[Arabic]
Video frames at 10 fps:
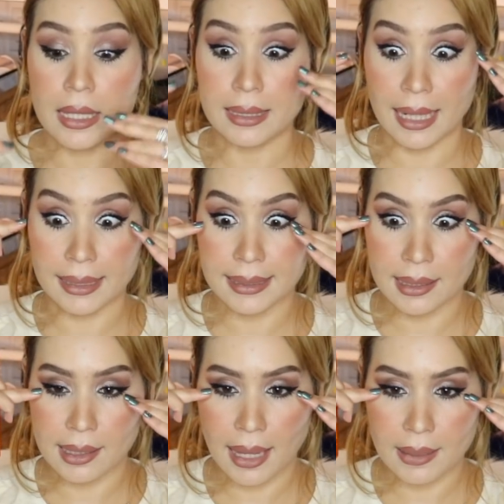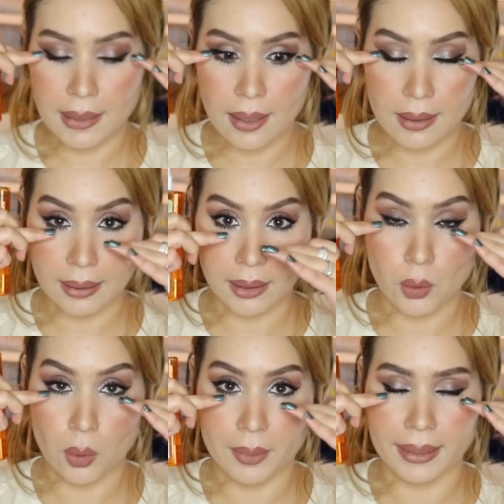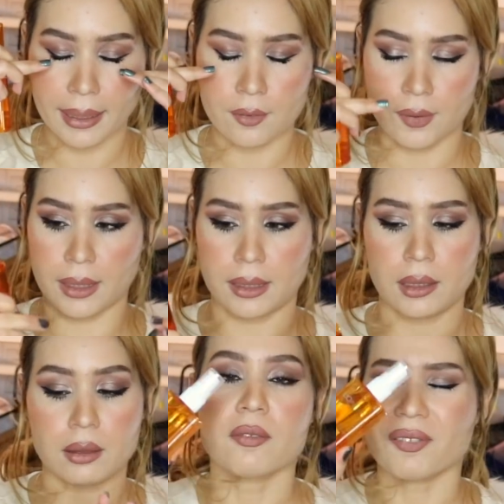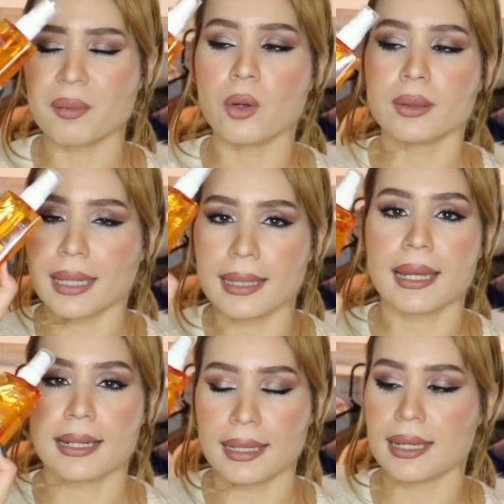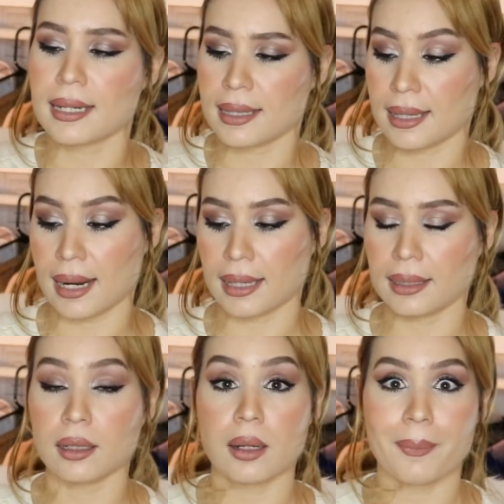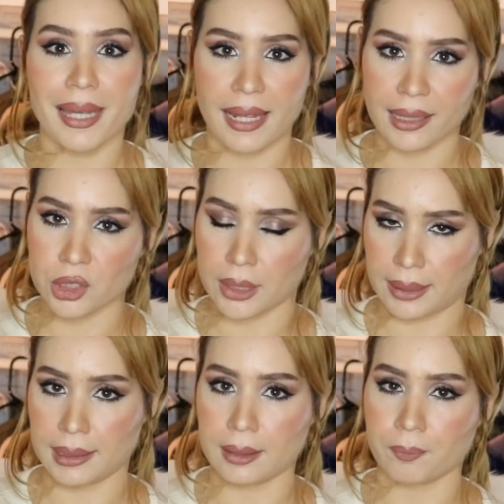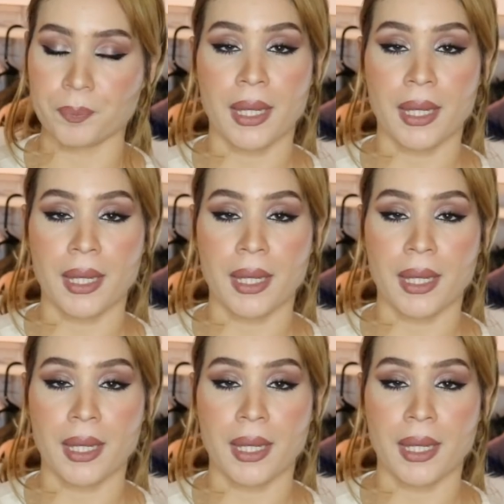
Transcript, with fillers: يغسل لك حتى الكريون من داخل في عينيك فريمون طياره طياره طياره على الاخر ما يحرقش العينين